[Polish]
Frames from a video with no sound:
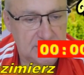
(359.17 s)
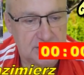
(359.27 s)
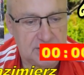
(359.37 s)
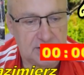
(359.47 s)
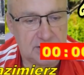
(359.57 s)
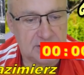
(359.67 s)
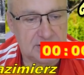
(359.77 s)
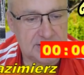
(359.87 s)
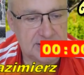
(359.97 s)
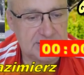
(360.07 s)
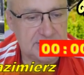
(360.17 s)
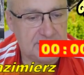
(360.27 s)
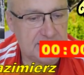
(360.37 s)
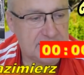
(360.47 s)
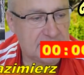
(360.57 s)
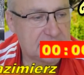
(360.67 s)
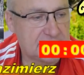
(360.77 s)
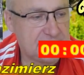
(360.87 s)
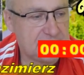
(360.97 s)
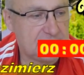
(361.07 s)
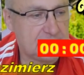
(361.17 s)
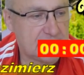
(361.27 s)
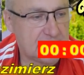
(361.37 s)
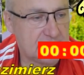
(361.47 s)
No, ta zniewaga krwi wymaga.